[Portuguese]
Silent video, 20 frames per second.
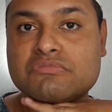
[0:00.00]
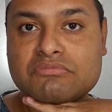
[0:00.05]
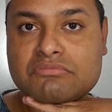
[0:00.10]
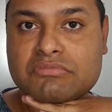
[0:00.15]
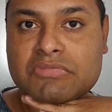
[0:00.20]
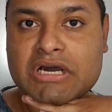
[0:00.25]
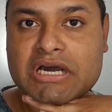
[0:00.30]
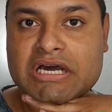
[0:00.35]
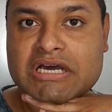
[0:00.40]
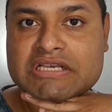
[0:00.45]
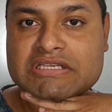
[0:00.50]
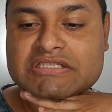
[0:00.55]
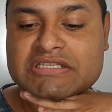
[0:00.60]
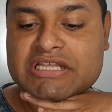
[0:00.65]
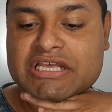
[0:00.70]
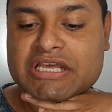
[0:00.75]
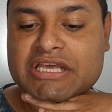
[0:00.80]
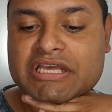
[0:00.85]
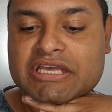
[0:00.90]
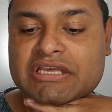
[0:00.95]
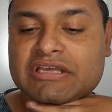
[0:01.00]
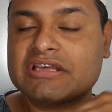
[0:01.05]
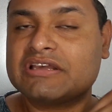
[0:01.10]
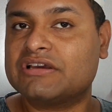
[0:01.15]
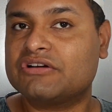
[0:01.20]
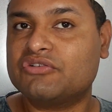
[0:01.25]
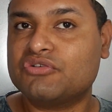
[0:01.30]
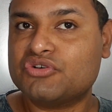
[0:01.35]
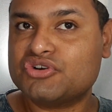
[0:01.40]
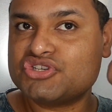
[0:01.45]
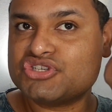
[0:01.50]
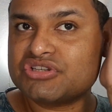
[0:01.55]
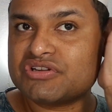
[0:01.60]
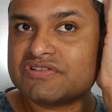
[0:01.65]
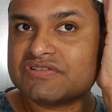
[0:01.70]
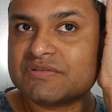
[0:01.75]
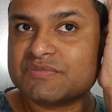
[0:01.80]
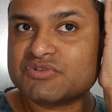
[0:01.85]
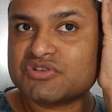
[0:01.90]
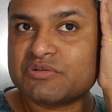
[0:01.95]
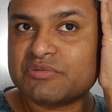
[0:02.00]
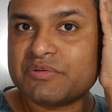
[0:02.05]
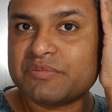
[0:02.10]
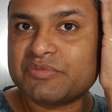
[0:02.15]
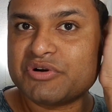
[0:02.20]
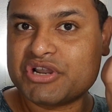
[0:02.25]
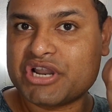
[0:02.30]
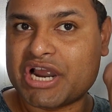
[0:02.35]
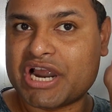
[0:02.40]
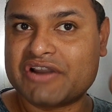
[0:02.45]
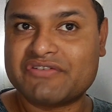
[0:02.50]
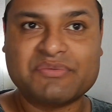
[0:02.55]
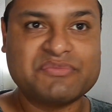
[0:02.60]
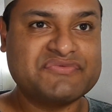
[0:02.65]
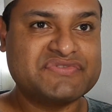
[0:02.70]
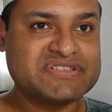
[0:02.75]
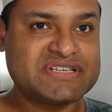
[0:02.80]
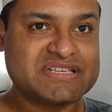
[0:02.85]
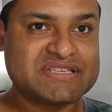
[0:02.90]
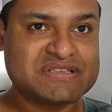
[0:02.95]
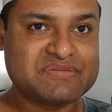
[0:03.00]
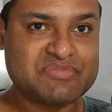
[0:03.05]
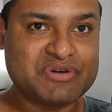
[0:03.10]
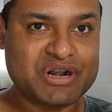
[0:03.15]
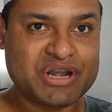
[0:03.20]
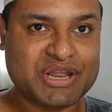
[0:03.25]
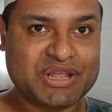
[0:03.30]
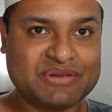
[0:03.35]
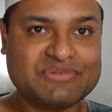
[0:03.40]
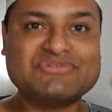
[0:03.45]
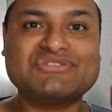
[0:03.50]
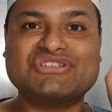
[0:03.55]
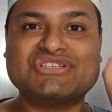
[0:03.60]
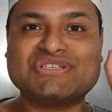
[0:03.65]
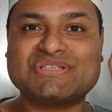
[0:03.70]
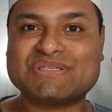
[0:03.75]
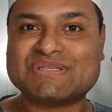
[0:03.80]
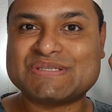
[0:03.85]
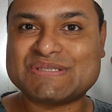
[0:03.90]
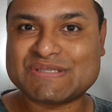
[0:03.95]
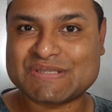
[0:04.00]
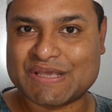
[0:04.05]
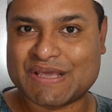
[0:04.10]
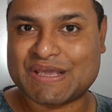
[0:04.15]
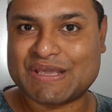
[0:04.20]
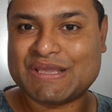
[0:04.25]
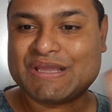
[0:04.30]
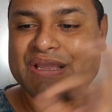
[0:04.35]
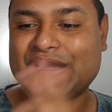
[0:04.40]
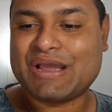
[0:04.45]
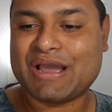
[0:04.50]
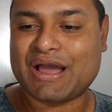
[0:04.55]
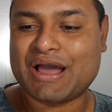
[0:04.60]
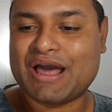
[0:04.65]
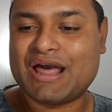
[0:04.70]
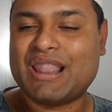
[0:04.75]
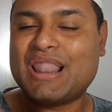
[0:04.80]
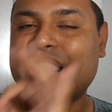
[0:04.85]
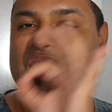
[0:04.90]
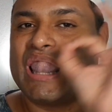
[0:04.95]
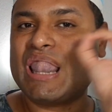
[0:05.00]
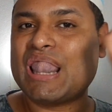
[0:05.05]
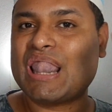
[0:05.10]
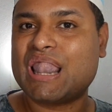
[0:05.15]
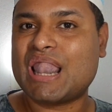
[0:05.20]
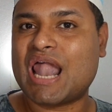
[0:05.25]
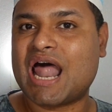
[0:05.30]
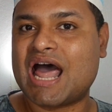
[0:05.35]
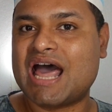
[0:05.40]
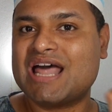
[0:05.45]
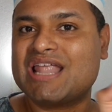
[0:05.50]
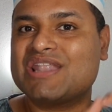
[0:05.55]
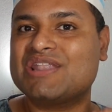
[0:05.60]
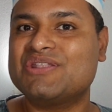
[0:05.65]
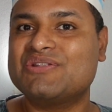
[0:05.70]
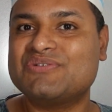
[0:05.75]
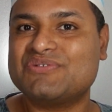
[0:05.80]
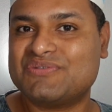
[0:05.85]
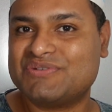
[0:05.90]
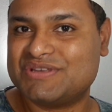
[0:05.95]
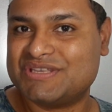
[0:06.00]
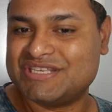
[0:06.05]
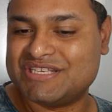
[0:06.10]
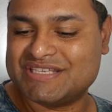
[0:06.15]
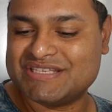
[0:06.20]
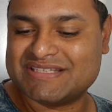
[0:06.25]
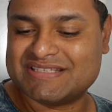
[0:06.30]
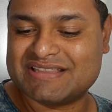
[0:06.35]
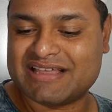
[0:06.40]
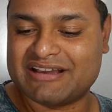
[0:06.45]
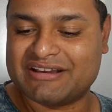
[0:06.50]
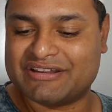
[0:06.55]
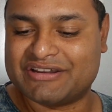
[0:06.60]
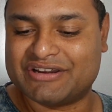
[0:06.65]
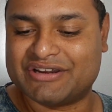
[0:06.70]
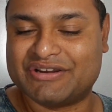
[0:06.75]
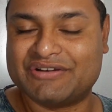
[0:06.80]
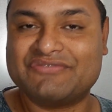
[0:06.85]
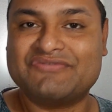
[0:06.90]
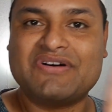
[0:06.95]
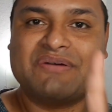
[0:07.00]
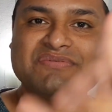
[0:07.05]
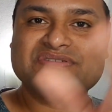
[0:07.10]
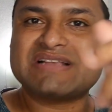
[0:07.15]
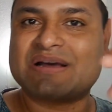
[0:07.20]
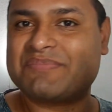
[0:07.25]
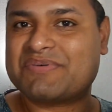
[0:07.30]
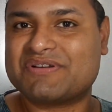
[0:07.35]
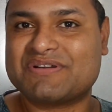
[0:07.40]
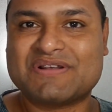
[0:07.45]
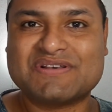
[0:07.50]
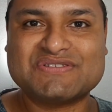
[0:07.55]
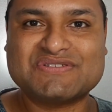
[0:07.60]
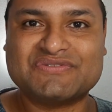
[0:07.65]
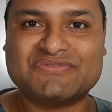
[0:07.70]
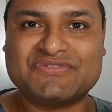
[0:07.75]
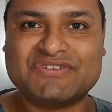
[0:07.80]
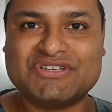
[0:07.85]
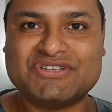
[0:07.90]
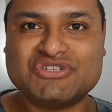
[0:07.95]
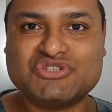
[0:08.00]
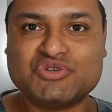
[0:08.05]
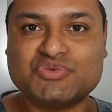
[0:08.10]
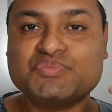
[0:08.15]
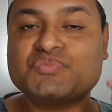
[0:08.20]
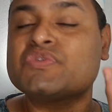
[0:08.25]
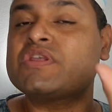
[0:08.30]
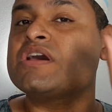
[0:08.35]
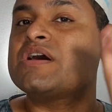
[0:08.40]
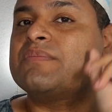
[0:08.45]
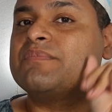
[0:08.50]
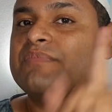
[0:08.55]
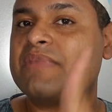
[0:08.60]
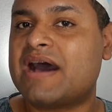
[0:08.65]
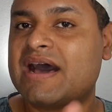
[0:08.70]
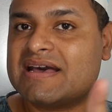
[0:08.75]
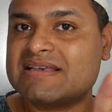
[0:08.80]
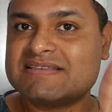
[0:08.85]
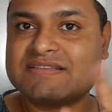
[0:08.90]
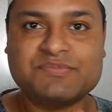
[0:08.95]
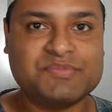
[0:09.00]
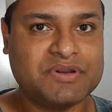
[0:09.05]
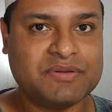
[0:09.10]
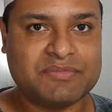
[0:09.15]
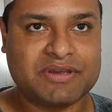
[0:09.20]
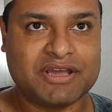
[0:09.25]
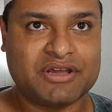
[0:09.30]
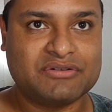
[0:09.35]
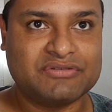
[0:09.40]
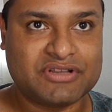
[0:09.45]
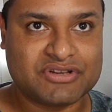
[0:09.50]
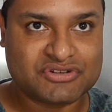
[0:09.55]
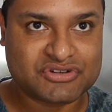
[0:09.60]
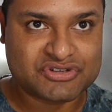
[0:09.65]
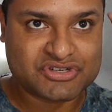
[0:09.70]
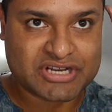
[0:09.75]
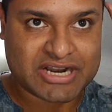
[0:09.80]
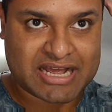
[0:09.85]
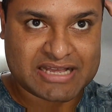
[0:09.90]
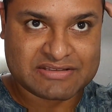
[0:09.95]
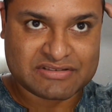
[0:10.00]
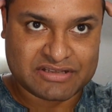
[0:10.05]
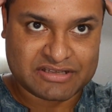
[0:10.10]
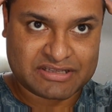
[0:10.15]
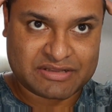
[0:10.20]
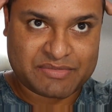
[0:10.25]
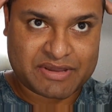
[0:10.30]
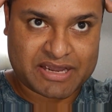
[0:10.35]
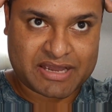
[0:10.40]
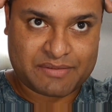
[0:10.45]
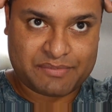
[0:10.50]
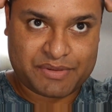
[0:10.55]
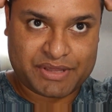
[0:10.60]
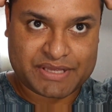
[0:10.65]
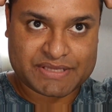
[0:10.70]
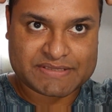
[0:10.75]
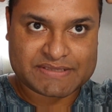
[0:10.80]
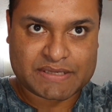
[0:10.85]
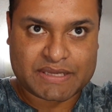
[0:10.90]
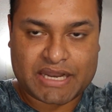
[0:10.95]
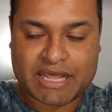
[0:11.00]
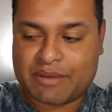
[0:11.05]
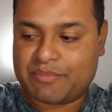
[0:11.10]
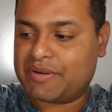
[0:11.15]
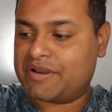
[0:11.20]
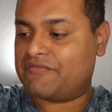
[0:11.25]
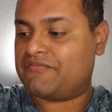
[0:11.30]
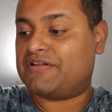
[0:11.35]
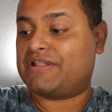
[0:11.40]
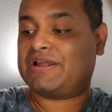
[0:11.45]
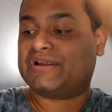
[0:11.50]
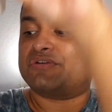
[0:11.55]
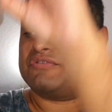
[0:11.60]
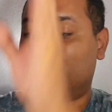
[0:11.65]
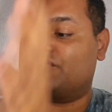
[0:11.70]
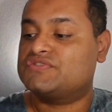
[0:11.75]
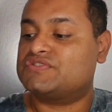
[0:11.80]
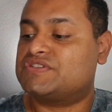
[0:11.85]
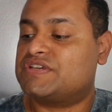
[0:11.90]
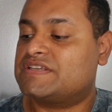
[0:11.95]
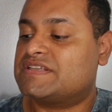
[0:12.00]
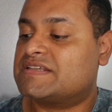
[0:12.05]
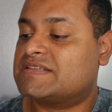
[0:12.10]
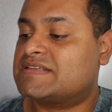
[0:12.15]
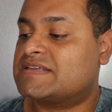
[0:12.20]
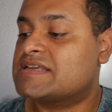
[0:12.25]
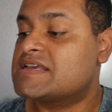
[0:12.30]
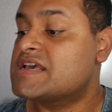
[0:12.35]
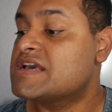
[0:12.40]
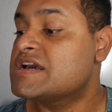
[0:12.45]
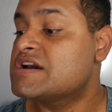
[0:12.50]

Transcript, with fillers: mas, né, hoje nós vamos comemorar, vamos fazer esse bolinho de 100k lá no Instagram. Vamos lá para o nosso vídeo, mas primeiro deixa eu tirar isso daqui da minha cabeça, né, para falar com vocês, assim,